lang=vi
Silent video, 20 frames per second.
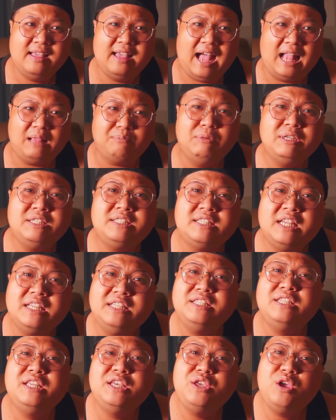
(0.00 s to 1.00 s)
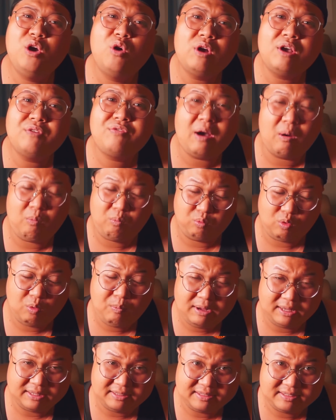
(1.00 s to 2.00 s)
anh mới xin đi vô cái phòng của
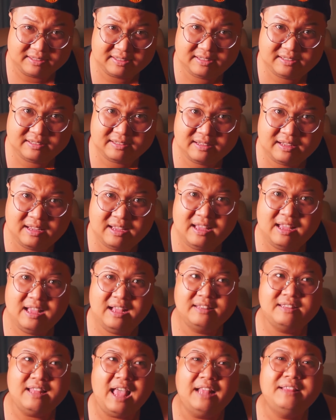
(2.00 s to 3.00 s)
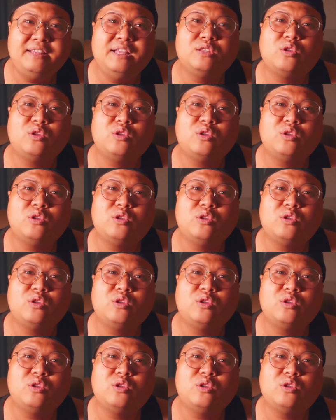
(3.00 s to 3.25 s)
mình để đi